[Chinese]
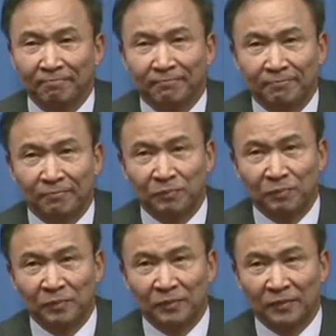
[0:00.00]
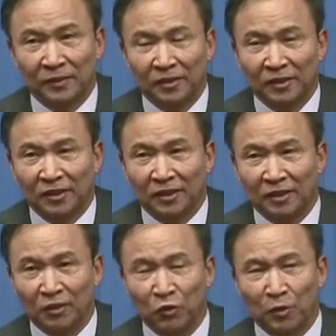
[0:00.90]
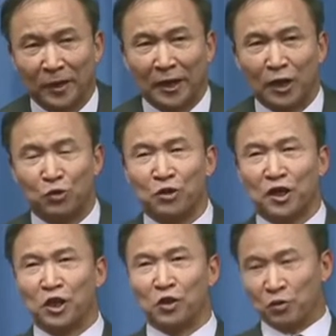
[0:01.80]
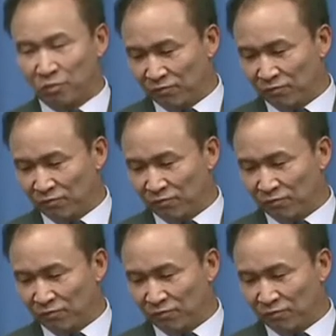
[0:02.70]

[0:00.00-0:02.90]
嗯，我们看最后